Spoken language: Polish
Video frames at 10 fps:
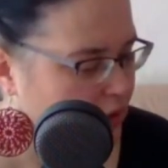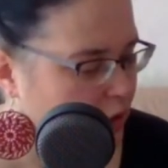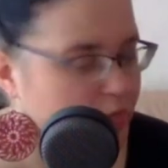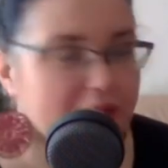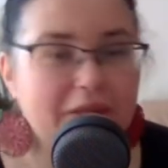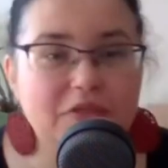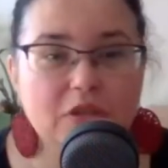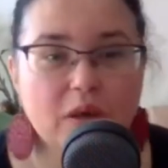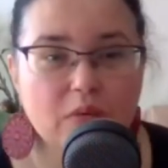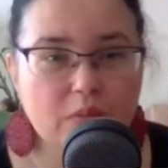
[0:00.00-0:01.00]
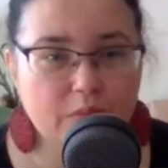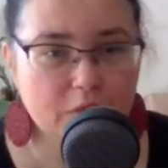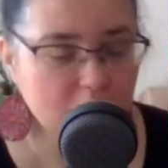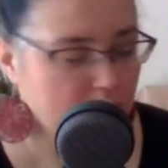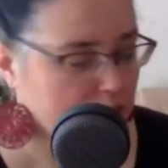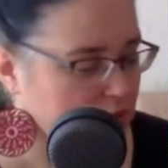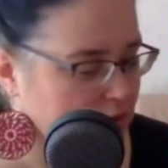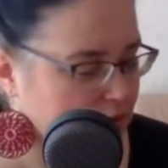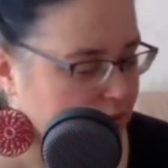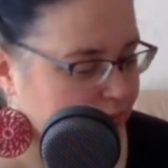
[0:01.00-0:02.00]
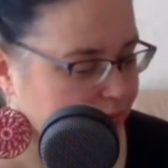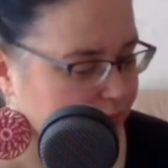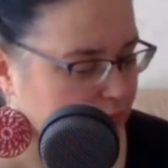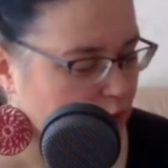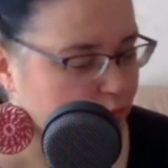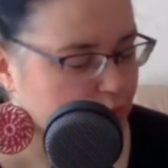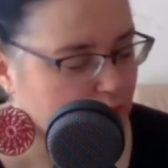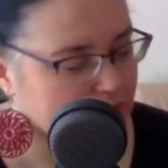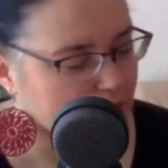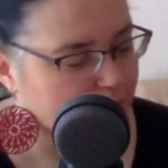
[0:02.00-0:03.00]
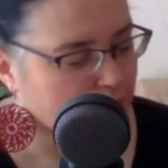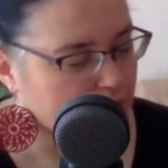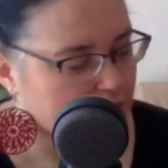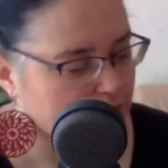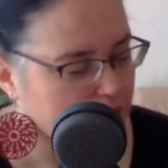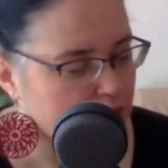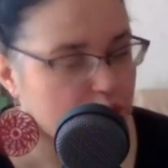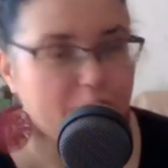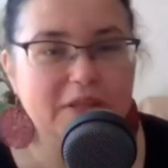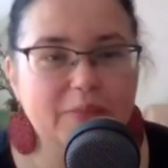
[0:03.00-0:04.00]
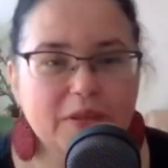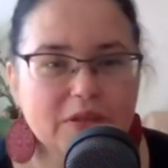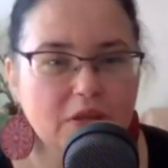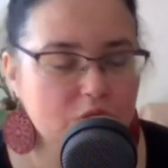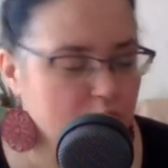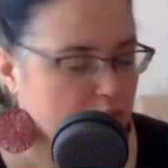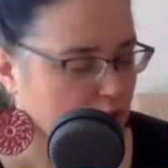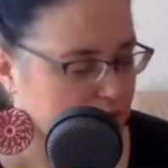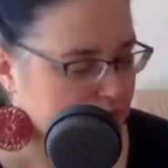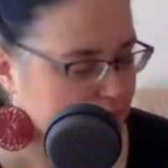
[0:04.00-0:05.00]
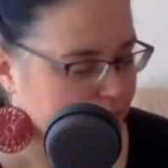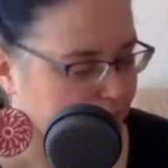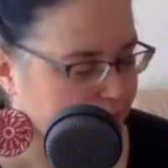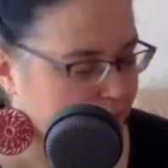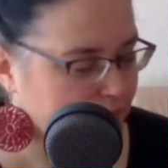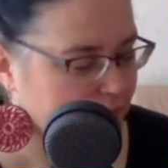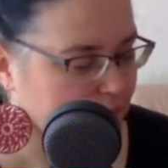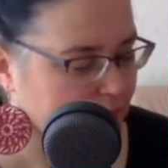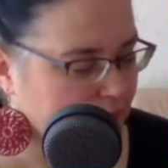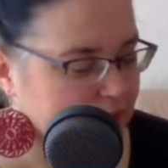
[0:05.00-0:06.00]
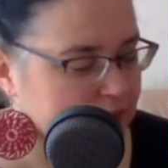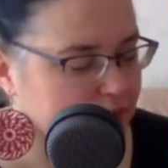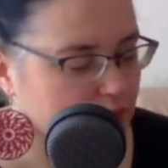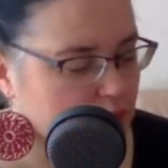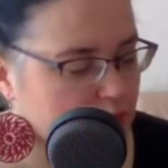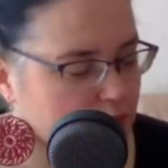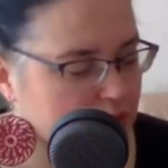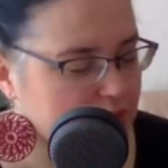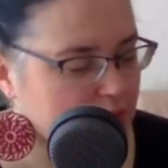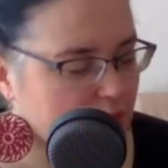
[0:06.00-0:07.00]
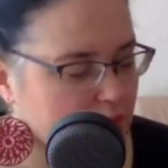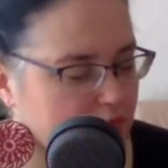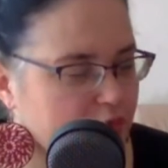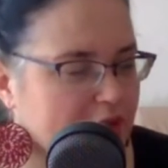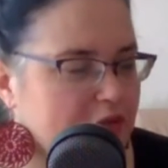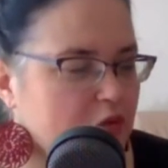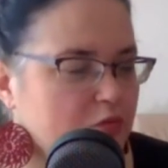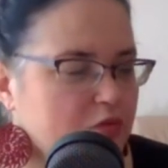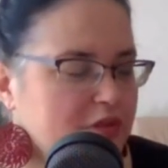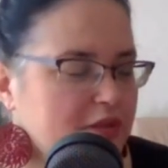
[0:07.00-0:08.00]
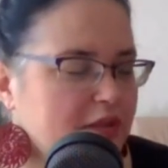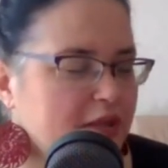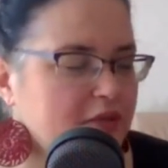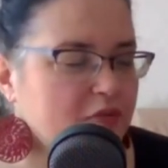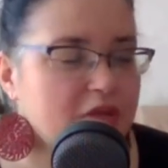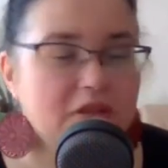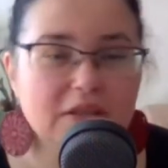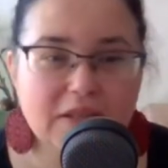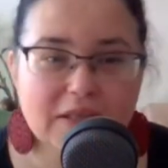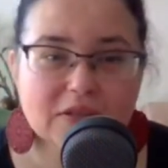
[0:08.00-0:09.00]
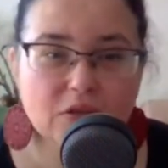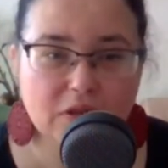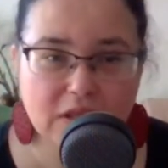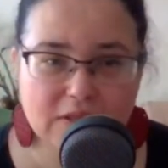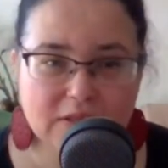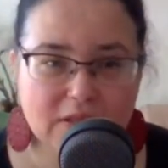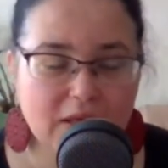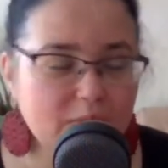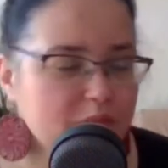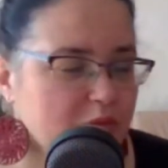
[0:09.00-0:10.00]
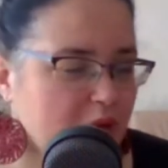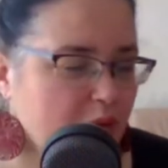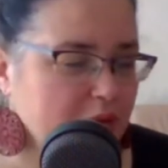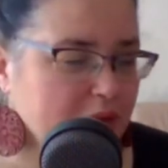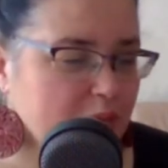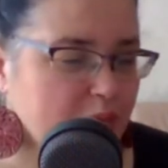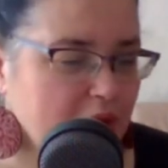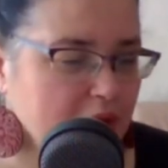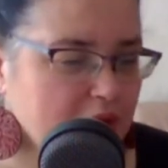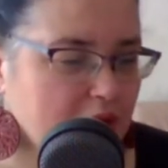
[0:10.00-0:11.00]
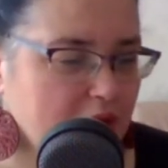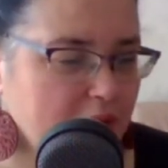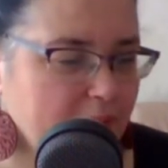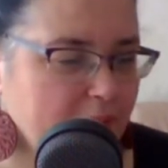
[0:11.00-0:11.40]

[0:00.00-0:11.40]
Kobieta wzięła głęboki oddech. Lubiła tę porę, tuż po zapadnięciu nocy. Lasy wokół Murici miały własną muzykę i właśnie teraz orkiestra brzmiała najpiękniej.